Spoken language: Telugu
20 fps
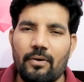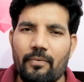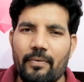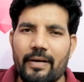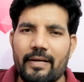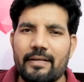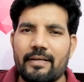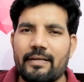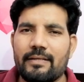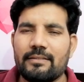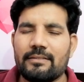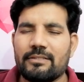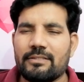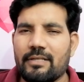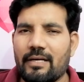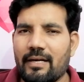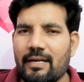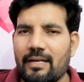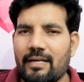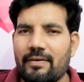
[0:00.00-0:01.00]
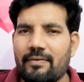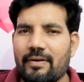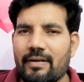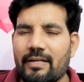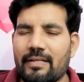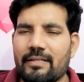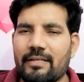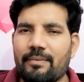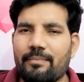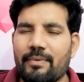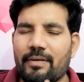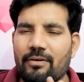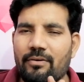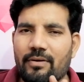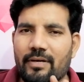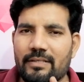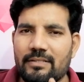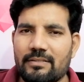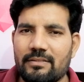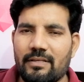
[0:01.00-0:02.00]
రైట్ గైజ్ స్టడీ లీవ్ అనేది మీకు
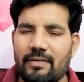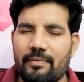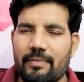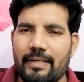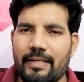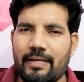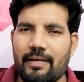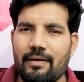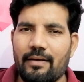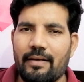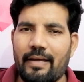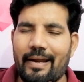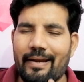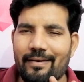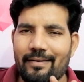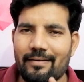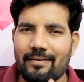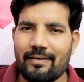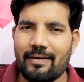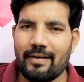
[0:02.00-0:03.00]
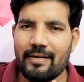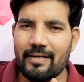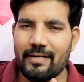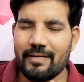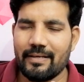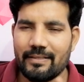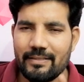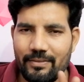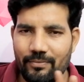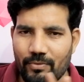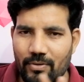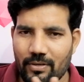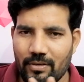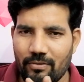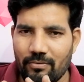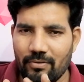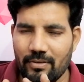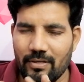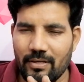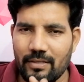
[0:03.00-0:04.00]
ఖచ్చితమైన అండర్ గ్రాడ్యుయేట్కి అయితే
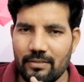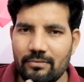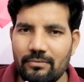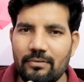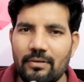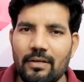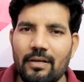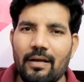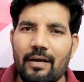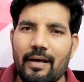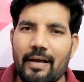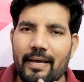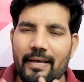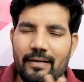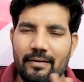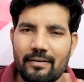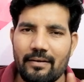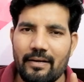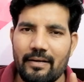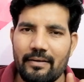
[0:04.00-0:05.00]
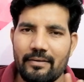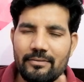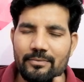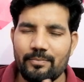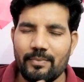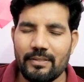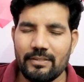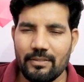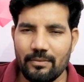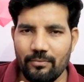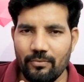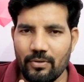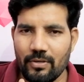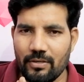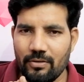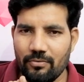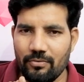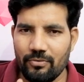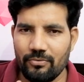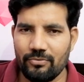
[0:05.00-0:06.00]
వర్కౌట్ కాదు హైయర్ గ్రాడ్యుయేట్స్ మాత్రం
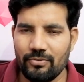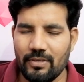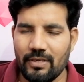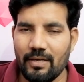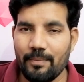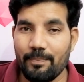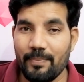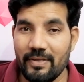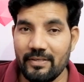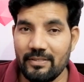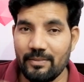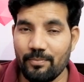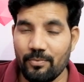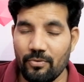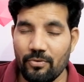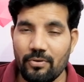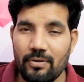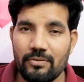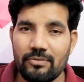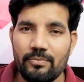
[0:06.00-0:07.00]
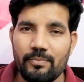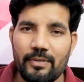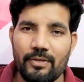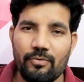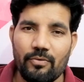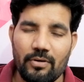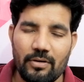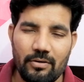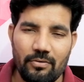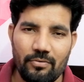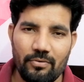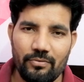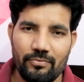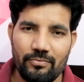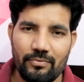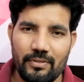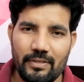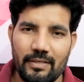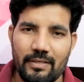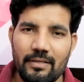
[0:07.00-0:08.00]
వర్కౌట్ అవుతుంది అంటే పీజీ ప్రోగ్రామ్స్ మీకు వర్కౌట్
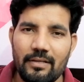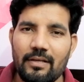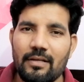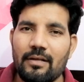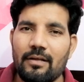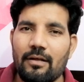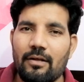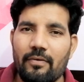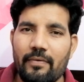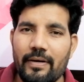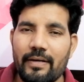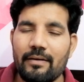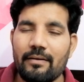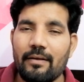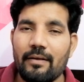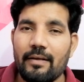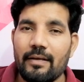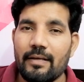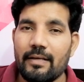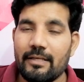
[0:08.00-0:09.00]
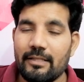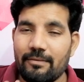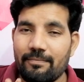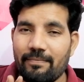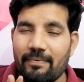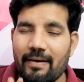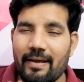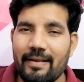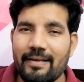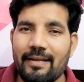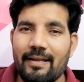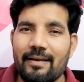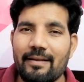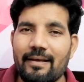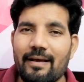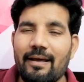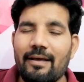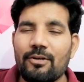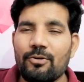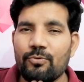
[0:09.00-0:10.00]
అవుతుంది రైట్ ఇది
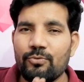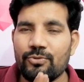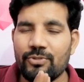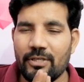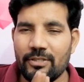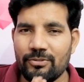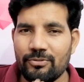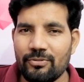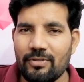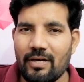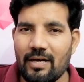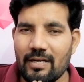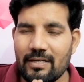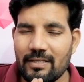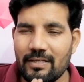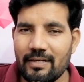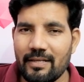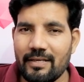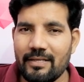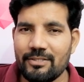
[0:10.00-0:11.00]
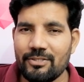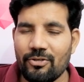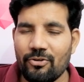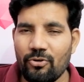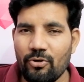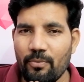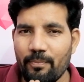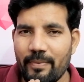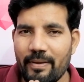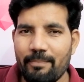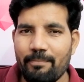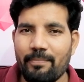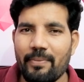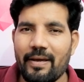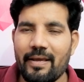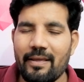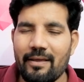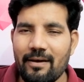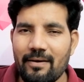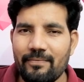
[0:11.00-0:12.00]
ఫైనల్గా నువ్వు చేస్తున్న ఆర్గనైజేషన్లో మీ
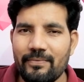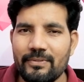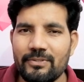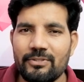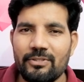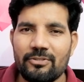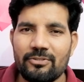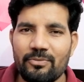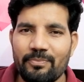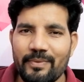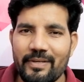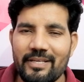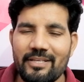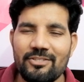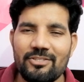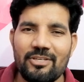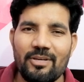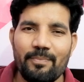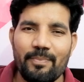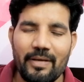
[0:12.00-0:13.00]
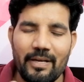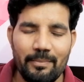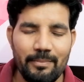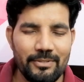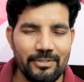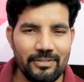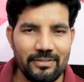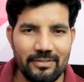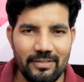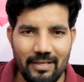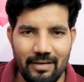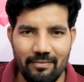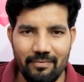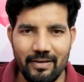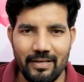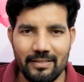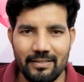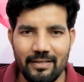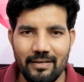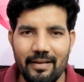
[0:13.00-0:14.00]
పై ఆఫీసర్స్ మీకు ఇచ్చే పర్మిషన్
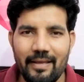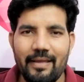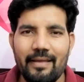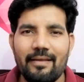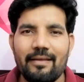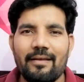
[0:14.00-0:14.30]
తర్వాతనే